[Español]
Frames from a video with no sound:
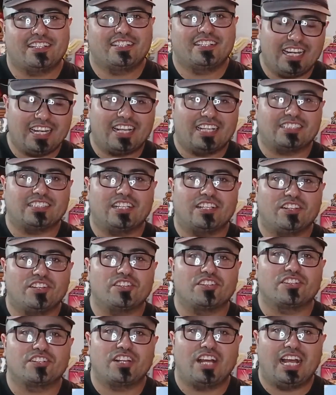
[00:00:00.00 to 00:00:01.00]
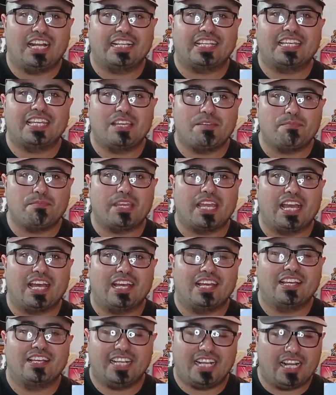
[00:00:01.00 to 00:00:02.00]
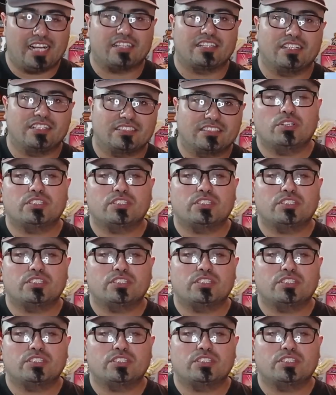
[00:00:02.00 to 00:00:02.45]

el cazador, alquimia de cartas.